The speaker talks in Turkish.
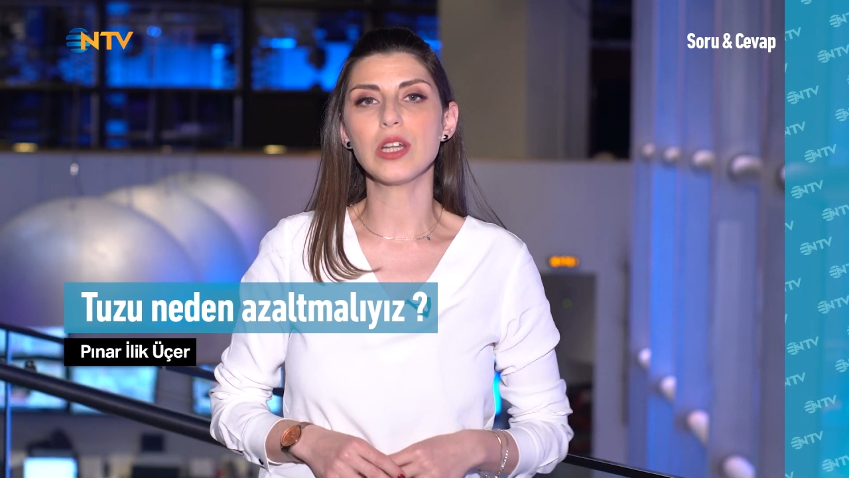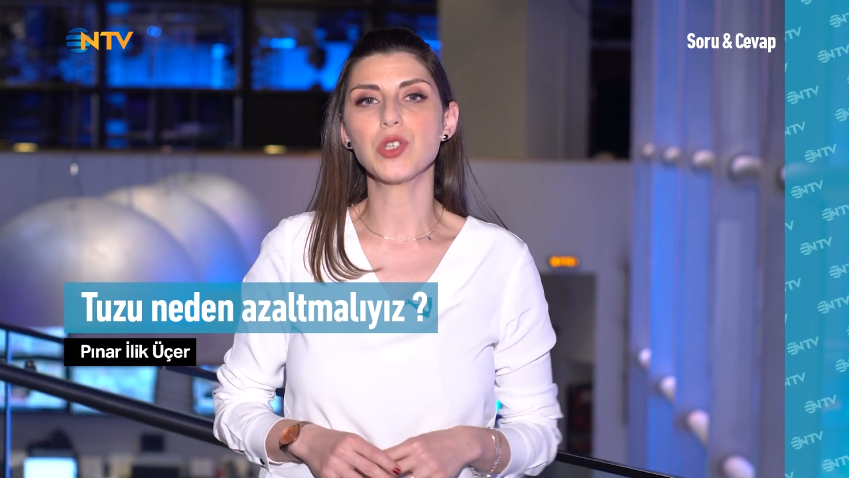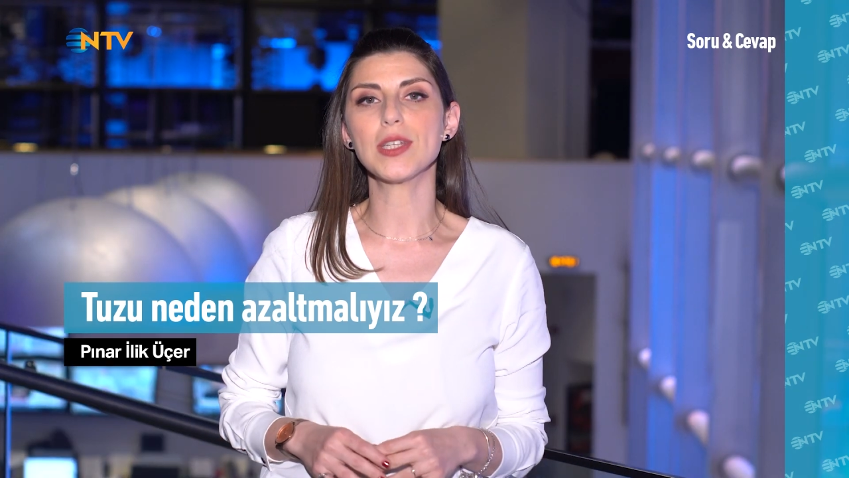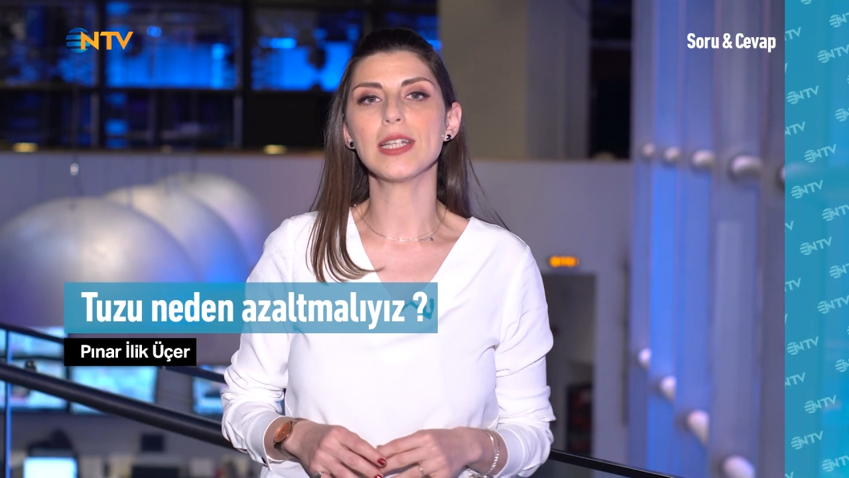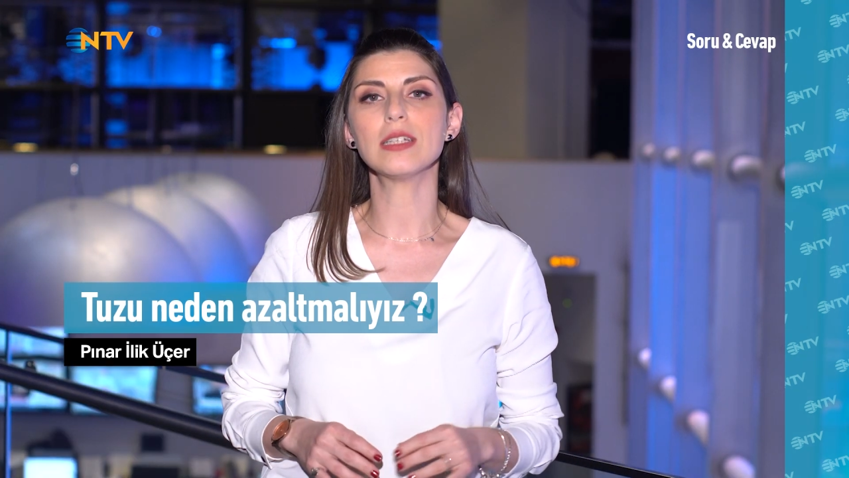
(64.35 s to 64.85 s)

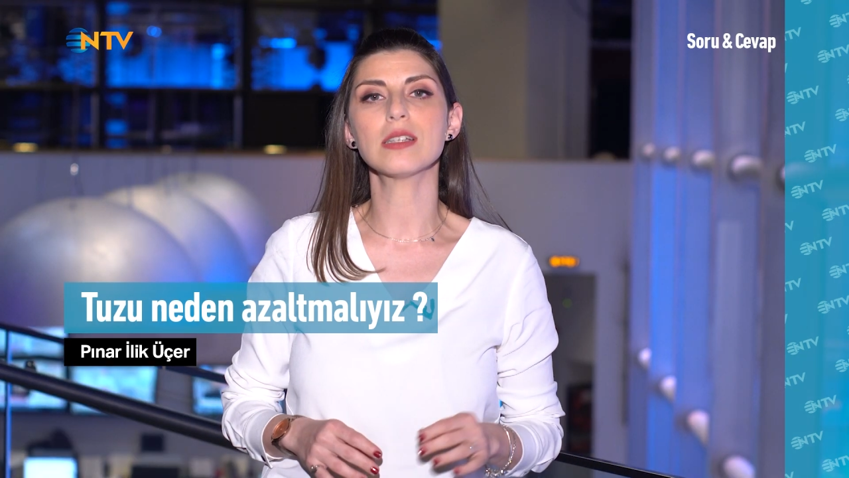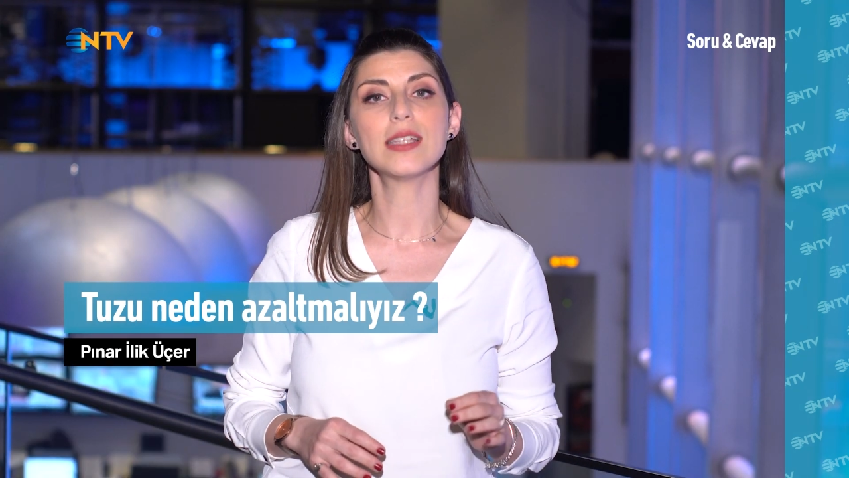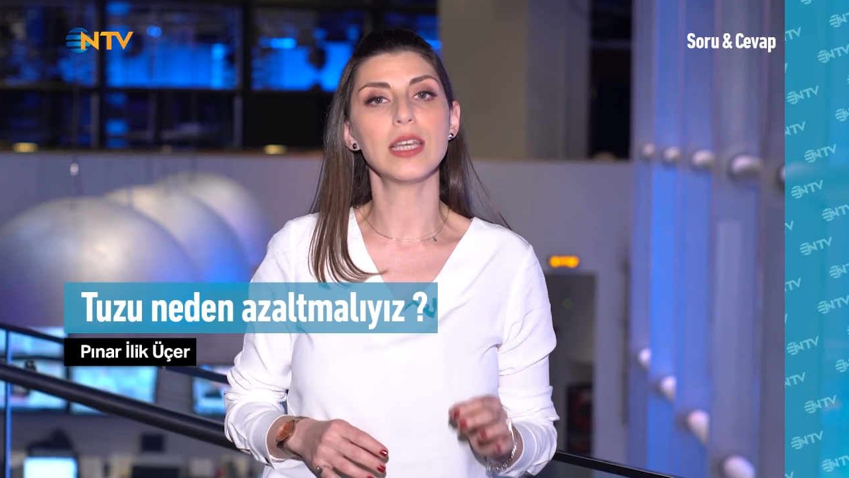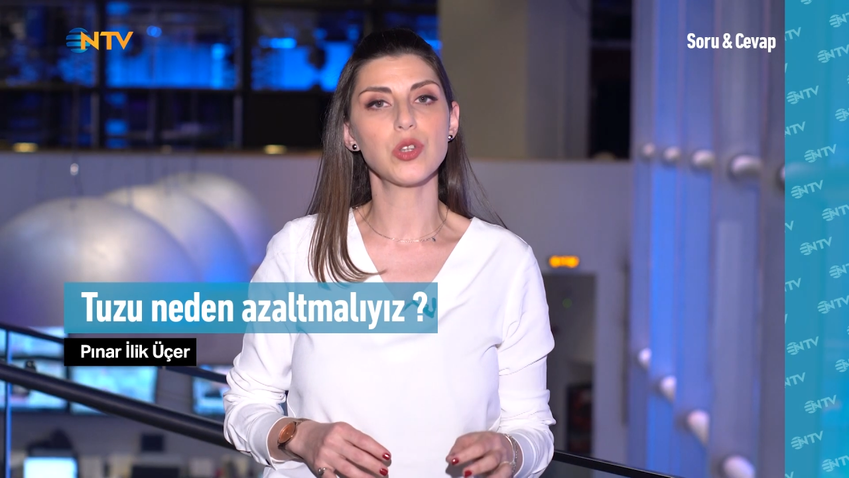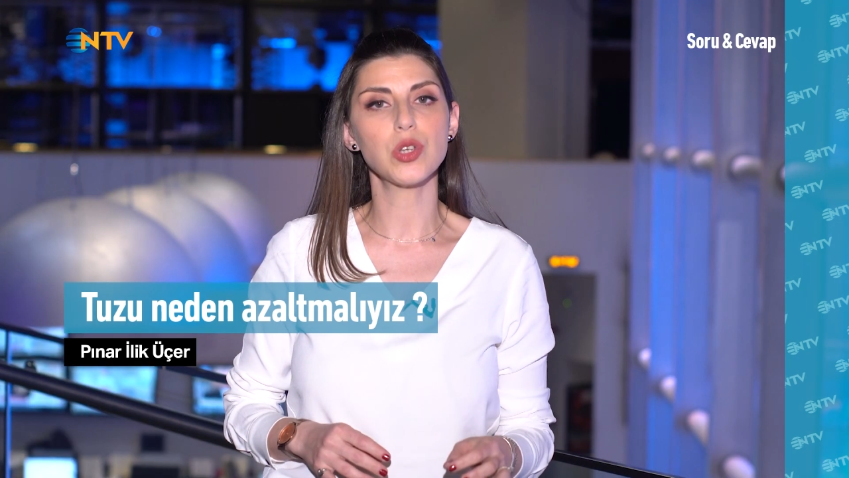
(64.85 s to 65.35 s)
reçeteleriniz
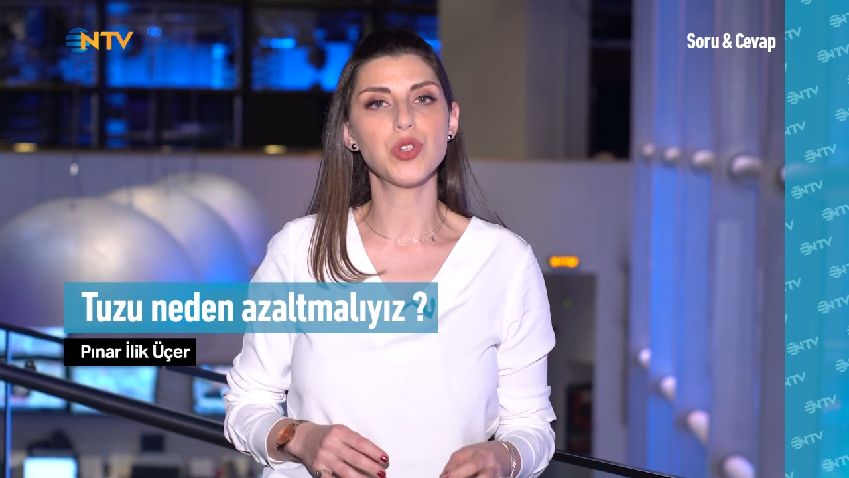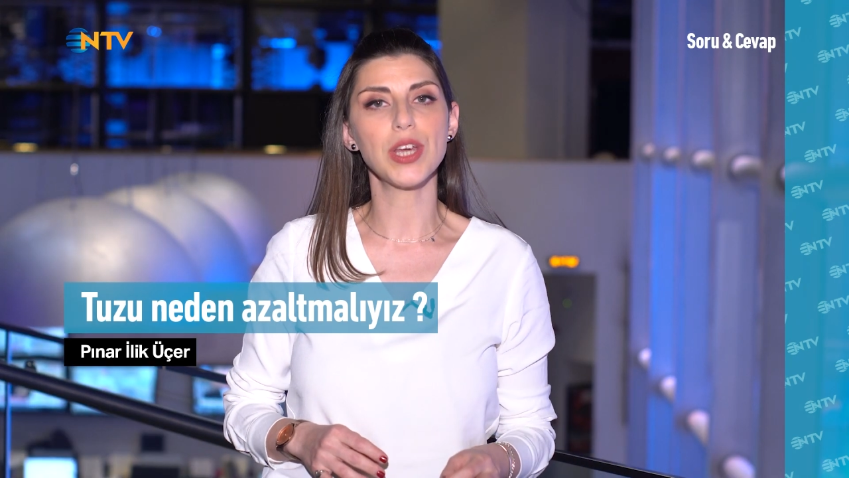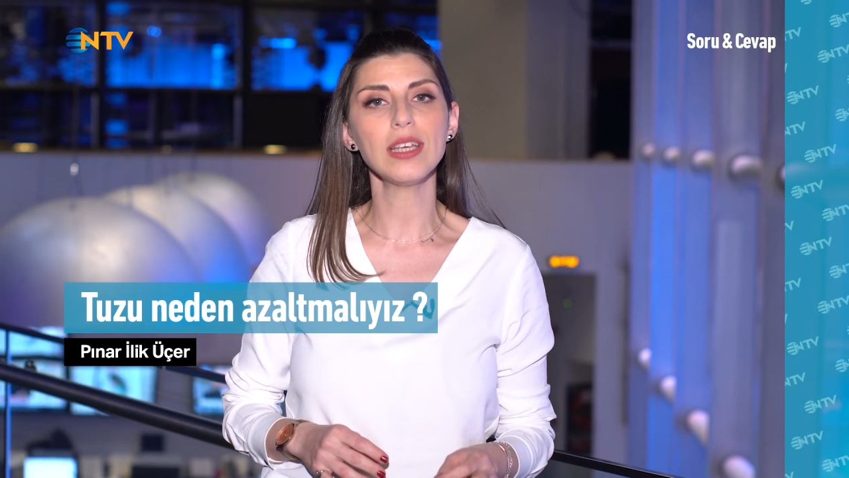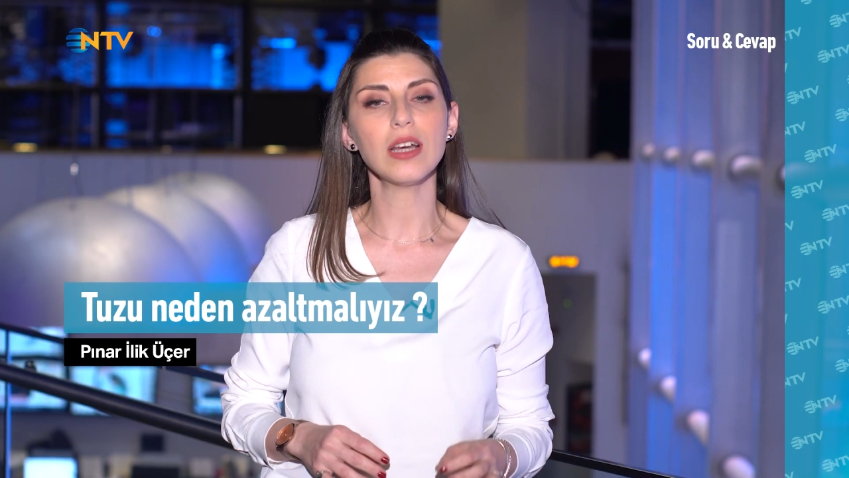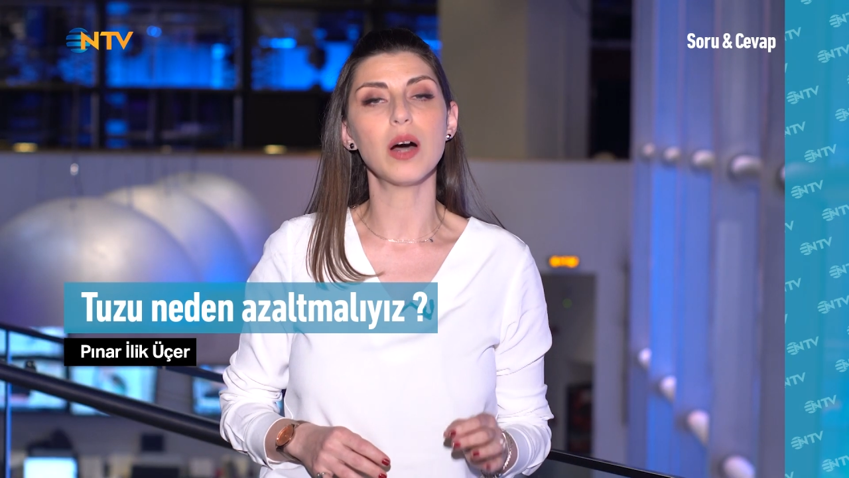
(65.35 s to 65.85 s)
değişecek